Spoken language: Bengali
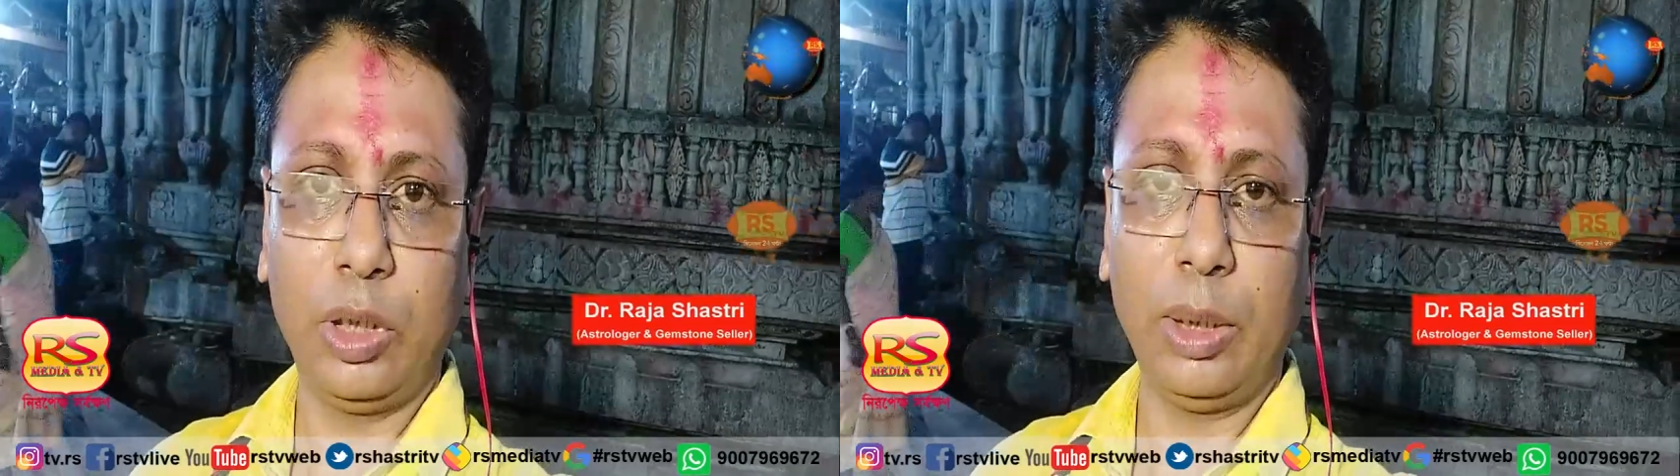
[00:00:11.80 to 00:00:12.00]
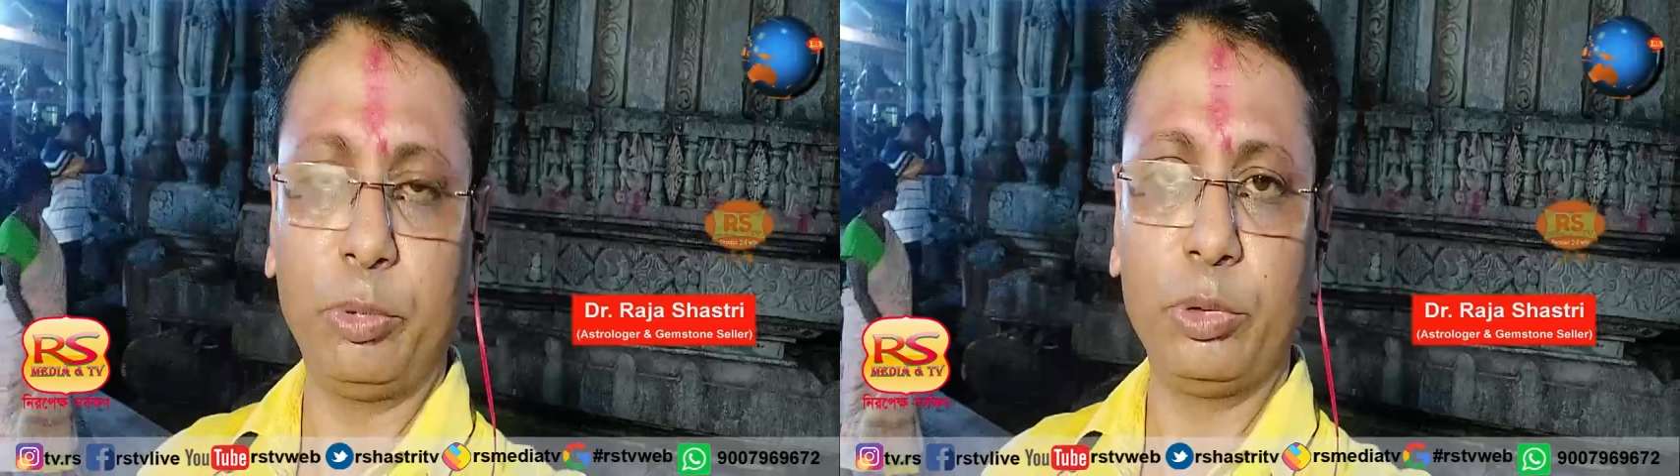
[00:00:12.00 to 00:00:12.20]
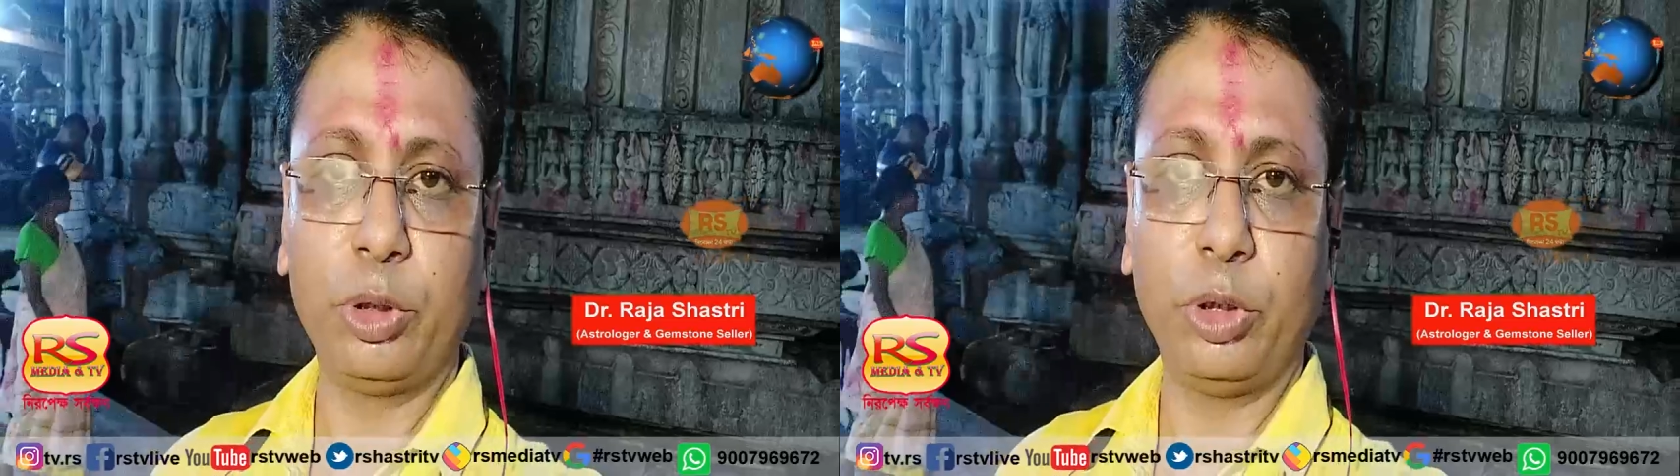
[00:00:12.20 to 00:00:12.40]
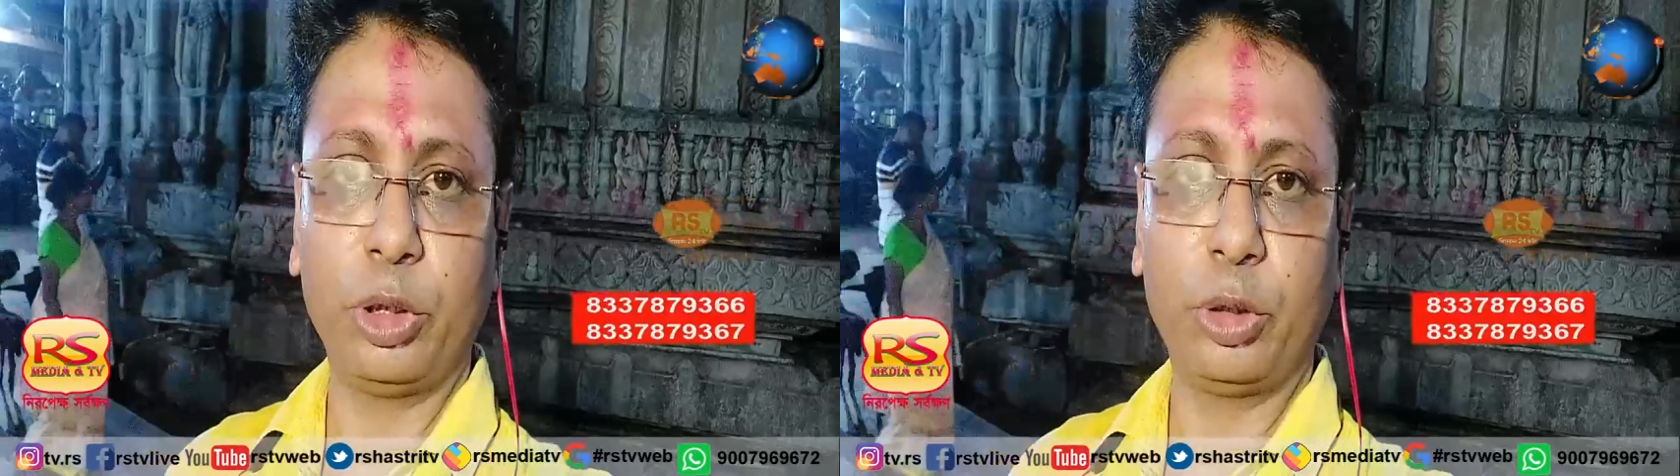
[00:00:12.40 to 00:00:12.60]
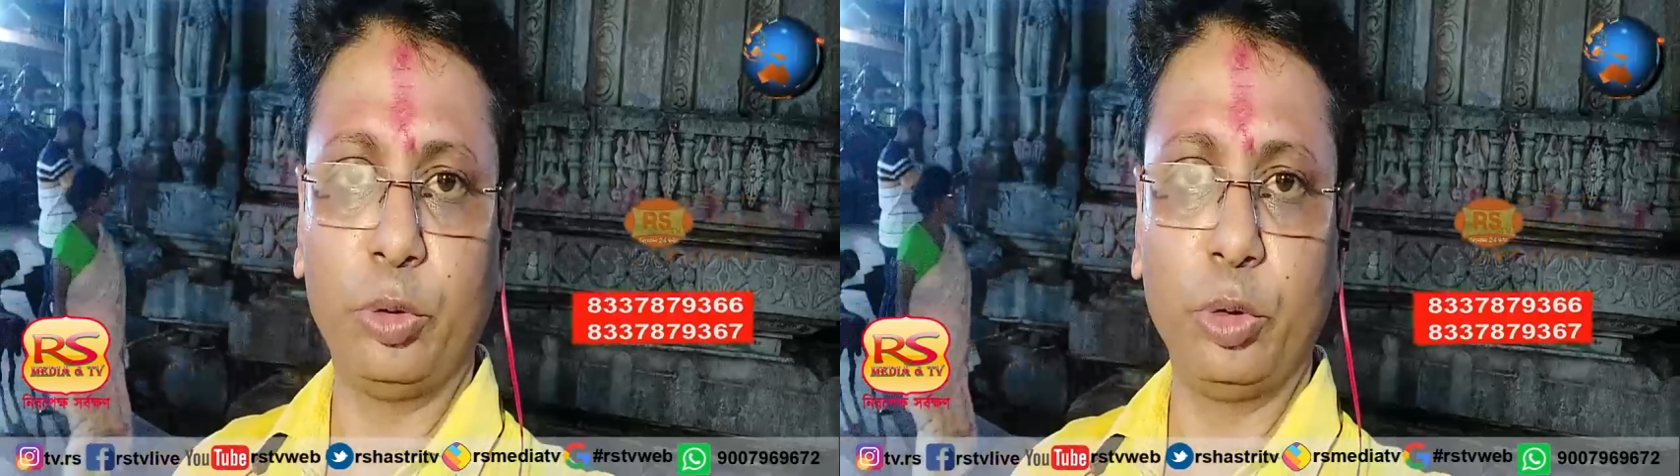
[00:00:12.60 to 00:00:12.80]
দুর্গাপুজো
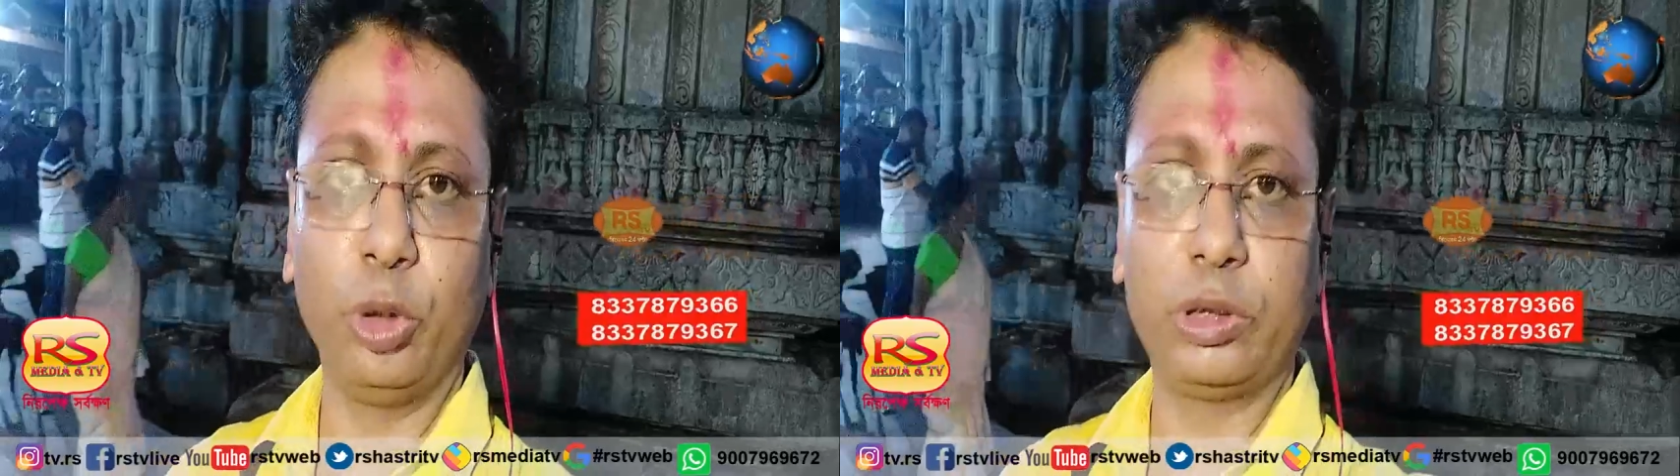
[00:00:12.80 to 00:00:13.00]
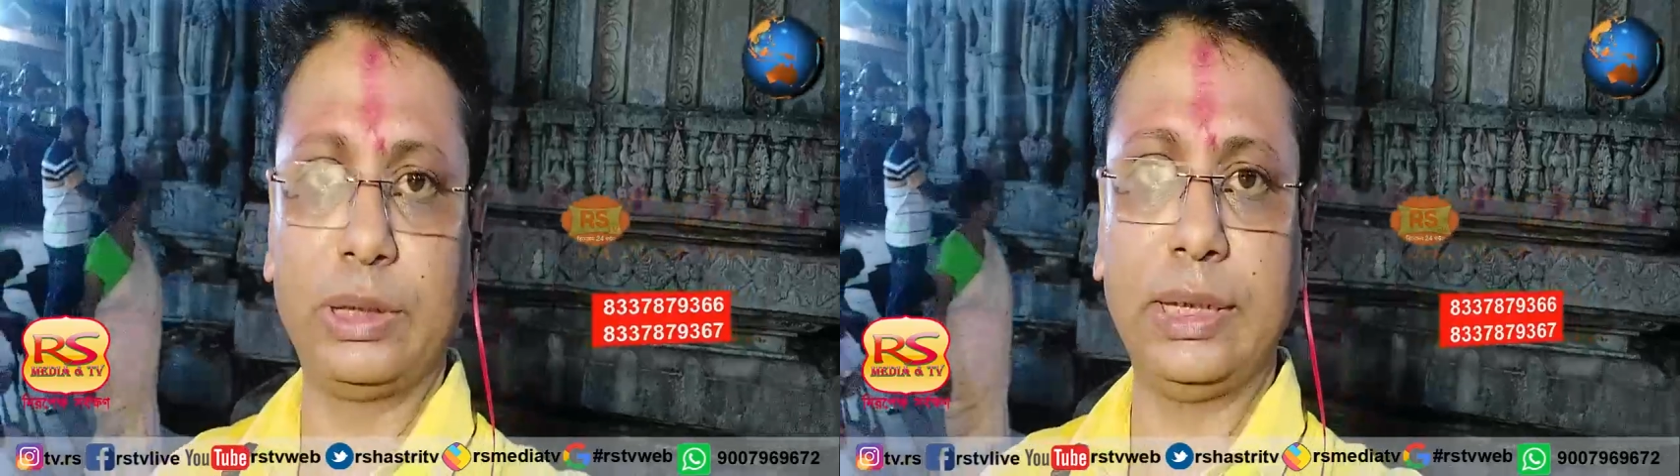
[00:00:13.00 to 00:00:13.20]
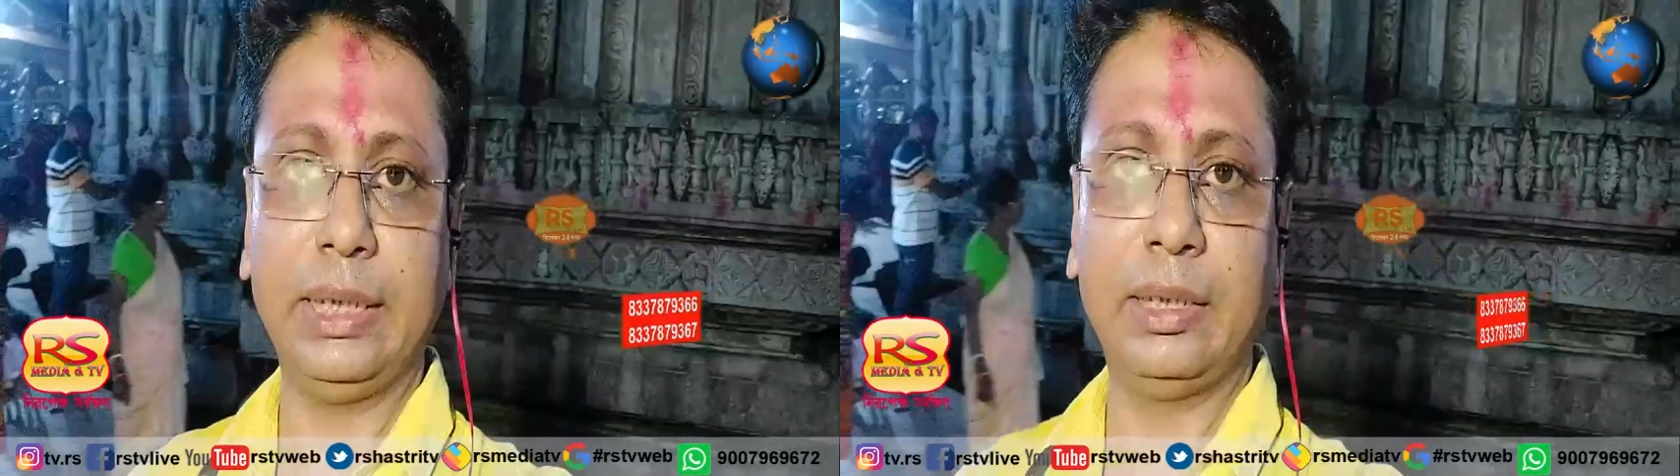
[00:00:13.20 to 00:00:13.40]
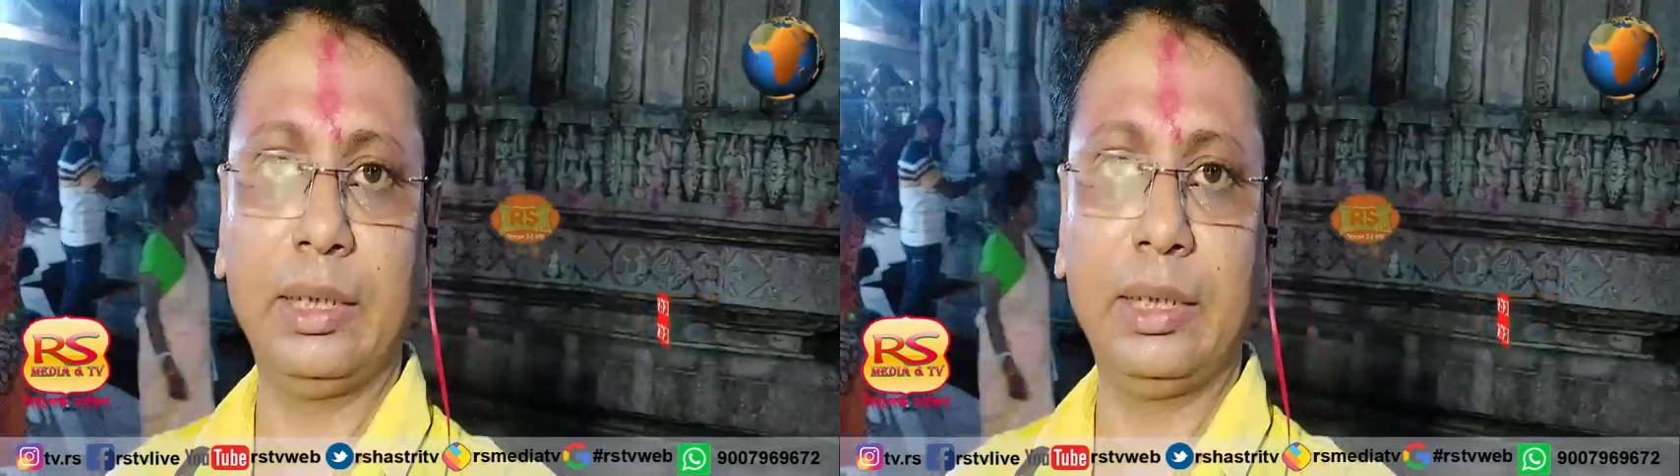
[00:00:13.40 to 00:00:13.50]
শুরু হচ্ছে